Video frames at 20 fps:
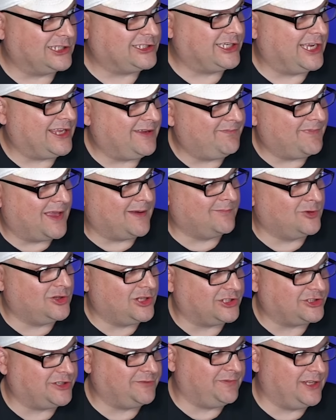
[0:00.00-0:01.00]
açayım ben
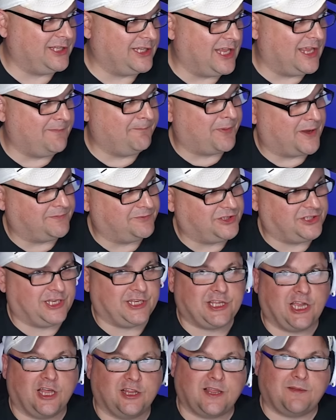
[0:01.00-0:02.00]
bunu da şimdi gideyim
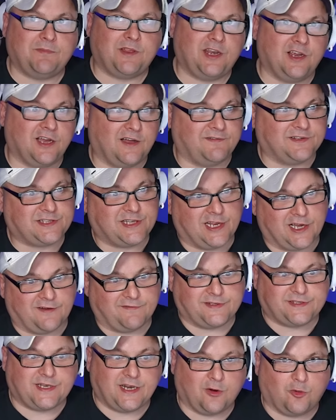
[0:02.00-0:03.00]
PUBG'deki adamların kafasına
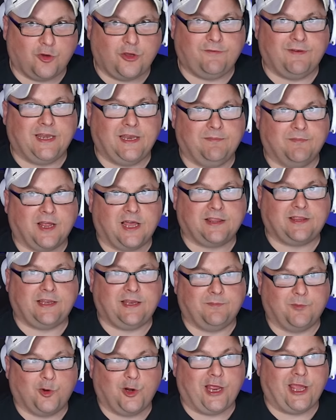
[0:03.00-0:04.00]
kafasına koyu vereyim rahat
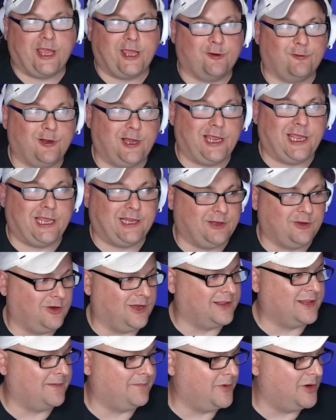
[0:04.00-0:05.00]
edeyim. Oley oley
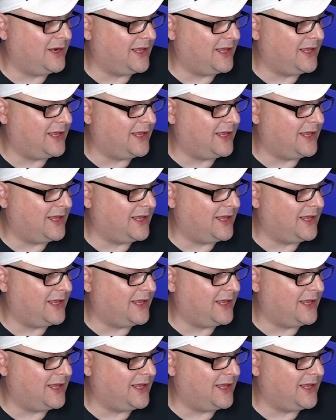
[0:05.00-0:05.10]
diyor adam